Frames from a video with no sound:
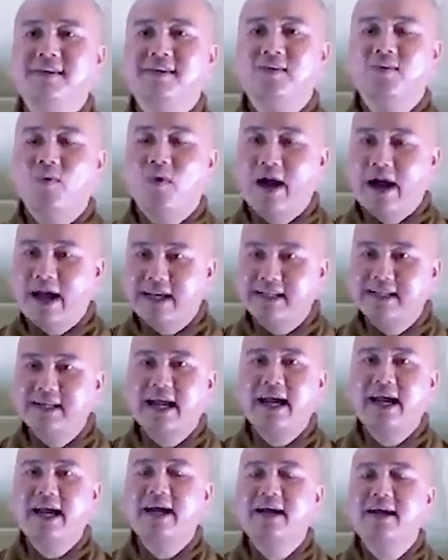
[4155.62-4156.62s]
Ngoài
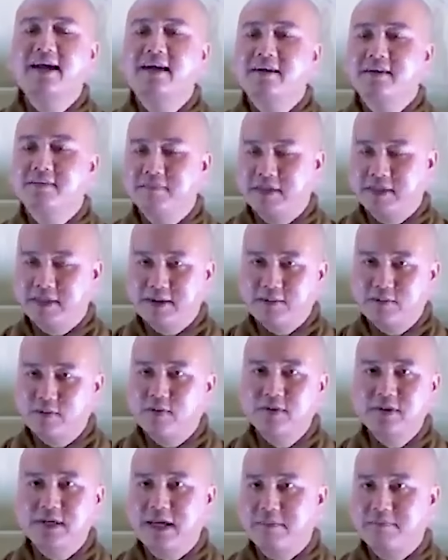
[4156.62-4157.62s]
ra mình không
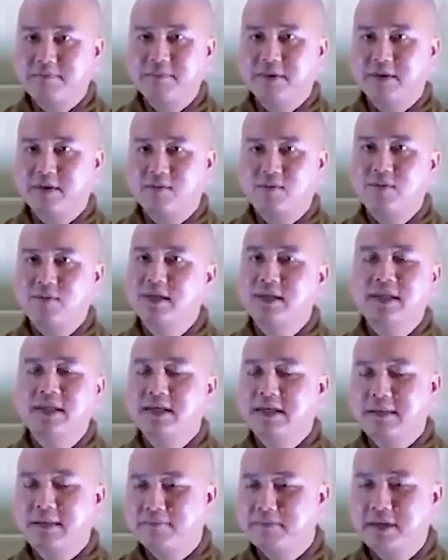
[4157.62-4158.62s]
có nghiệp, mình không có
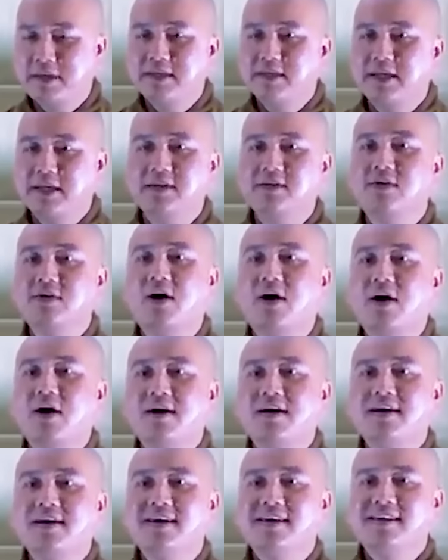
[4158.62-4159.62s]
gặp mấy cảnh
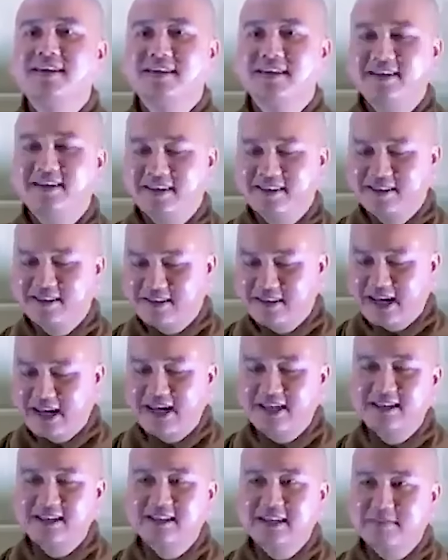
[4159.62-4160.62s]
khó, cho nên
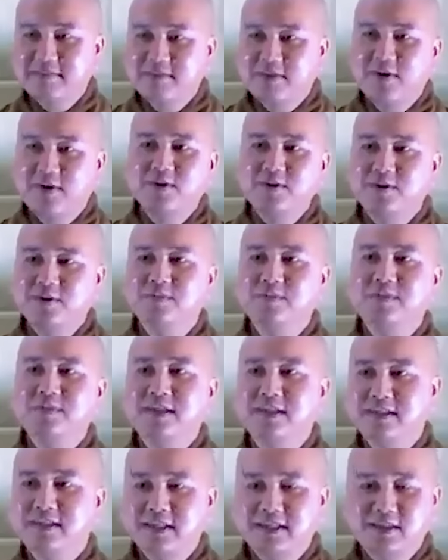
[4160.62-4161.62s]
ráng sám hối tụng
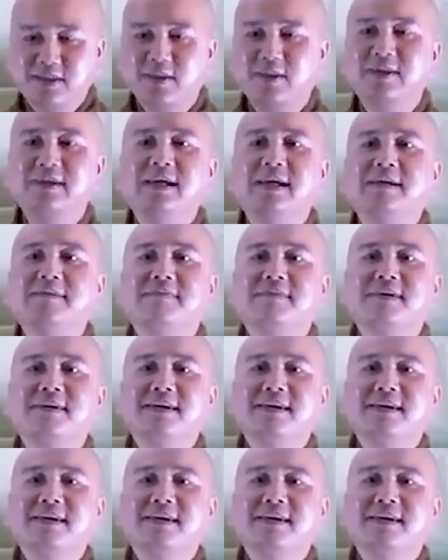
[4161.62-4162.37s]
kinh để chuyển nghiệp.